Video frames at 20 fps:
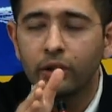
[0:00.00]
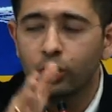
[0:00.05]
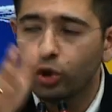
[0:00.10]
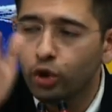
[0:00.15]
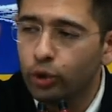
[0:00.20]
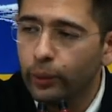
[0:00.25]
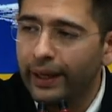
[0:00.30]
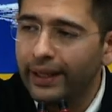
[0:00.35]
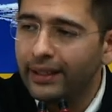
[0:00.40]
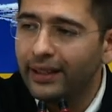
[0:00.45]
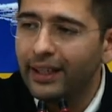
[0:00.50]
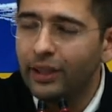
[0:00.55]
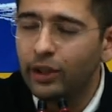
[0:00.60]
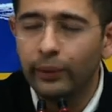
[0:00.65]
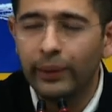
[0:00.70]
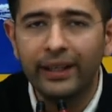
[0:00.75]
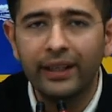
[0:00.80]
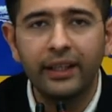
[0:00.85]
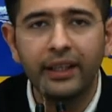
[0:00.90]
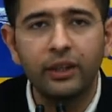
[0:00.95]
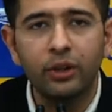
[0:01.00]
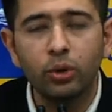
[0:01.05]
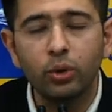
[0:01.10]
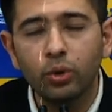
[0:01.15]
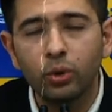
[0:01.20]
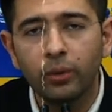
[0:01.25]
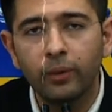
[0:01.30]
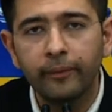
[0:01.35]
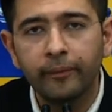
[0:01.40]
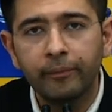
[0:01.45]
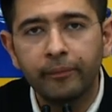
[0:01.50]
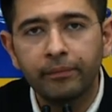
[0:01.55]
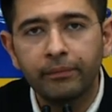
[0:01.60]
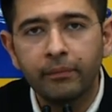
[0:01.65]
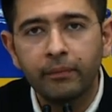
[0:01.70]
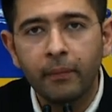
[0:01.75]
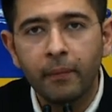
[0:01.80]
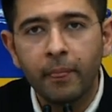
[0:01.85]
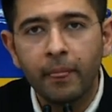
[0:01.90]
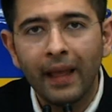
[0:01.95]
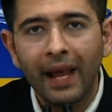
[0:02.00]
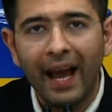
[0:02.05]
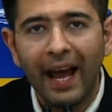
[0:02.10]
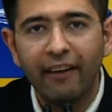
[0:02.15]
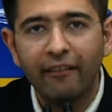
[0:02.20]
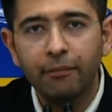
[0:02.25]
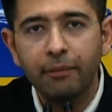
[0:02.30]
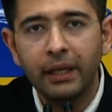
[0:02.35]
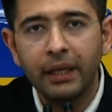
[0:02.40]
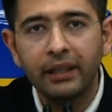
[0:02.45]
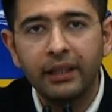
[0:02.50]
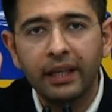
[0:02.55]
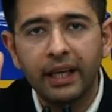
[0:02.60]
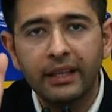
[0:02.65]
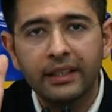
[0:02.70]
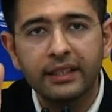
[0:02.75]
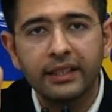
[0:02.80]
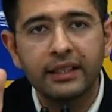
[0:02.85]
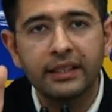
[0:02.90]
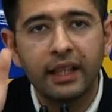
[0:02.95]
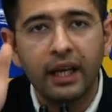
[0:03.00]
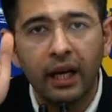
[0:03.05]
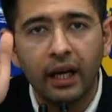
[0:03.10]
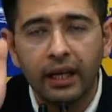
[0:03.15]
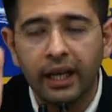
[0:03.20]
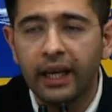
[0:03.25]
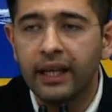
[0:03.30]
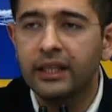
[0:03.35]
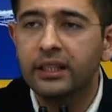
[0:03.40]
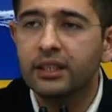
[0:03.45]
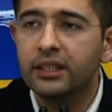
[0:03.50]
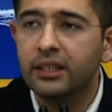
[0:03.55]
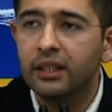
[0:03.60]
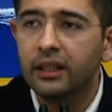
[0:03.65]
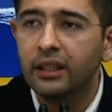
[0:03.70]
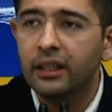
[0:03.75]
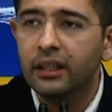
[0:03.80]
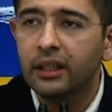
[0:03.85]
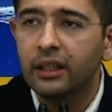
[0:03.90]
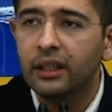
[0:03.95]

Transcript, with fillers: टू 2022 हैव बीन केसेस अगेंस्ट